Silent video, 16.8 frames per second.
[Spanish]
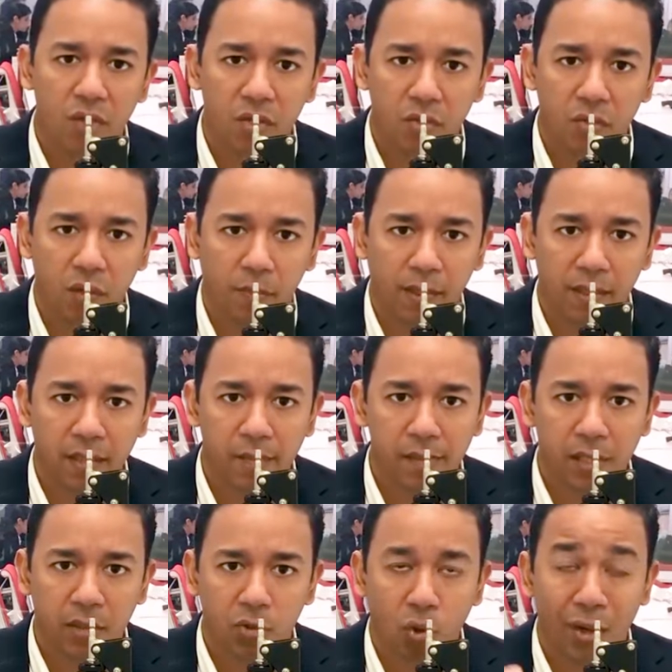un edificio de
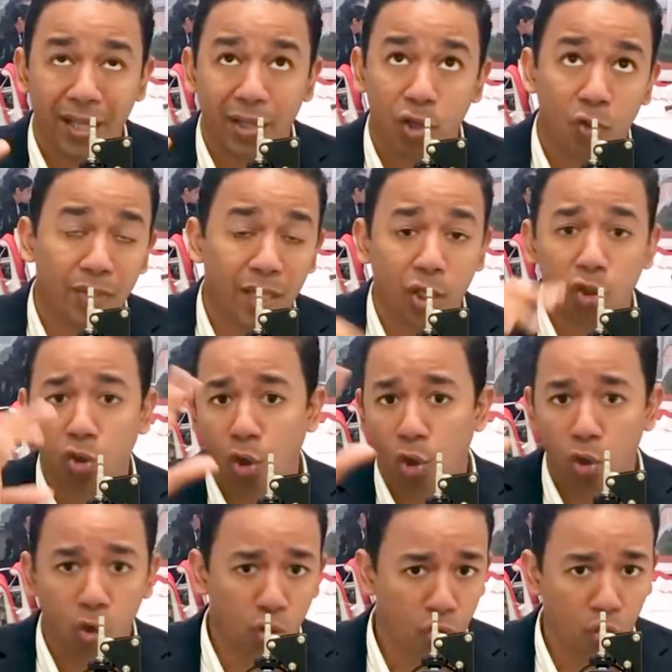apartamentos en donde
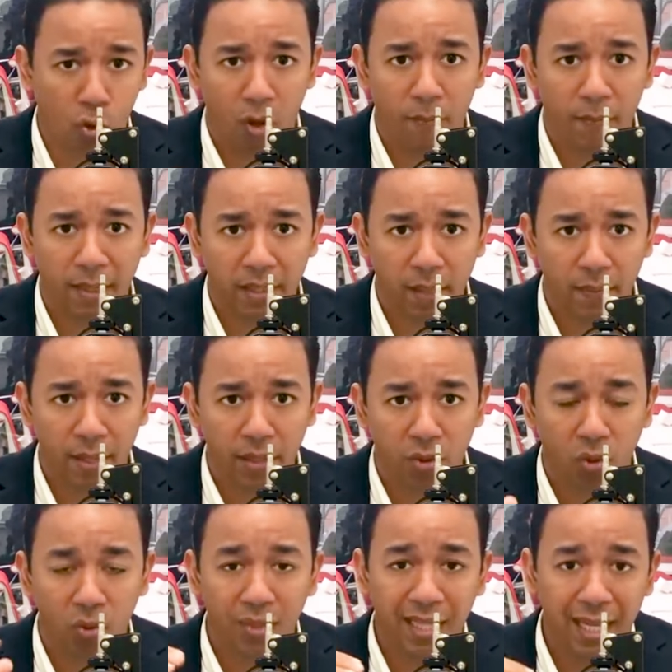todos los
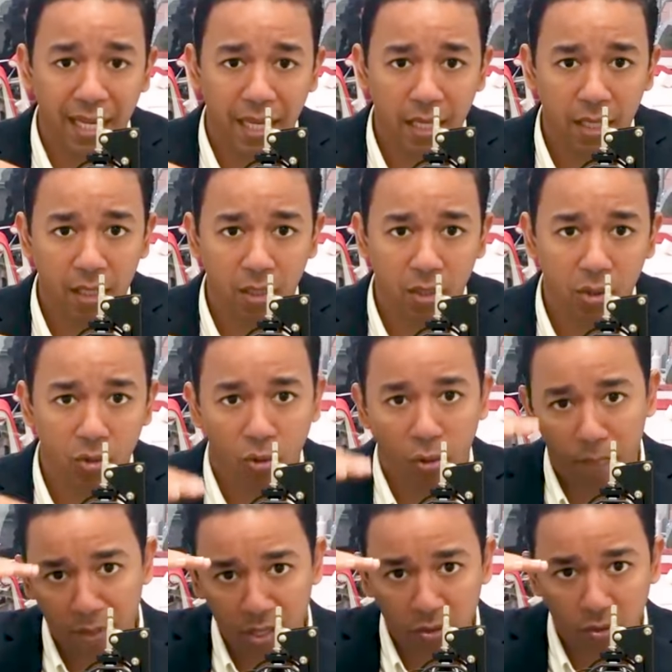apartamentos tienen
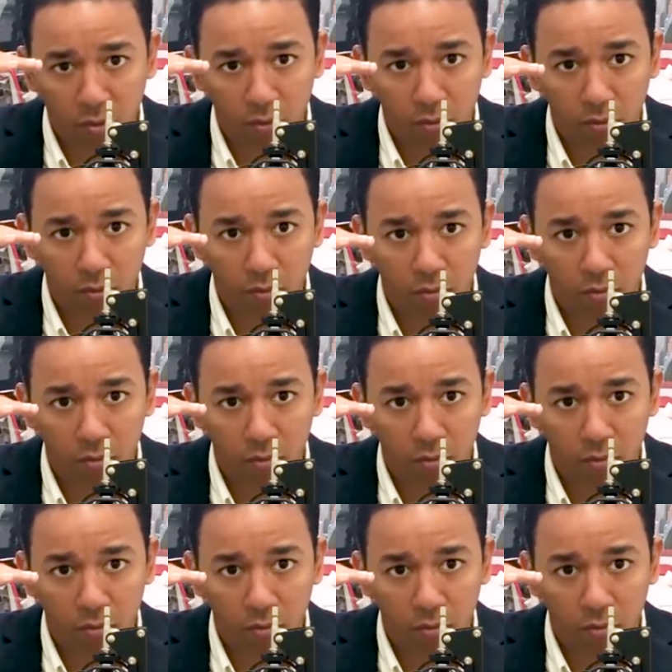dos pisos?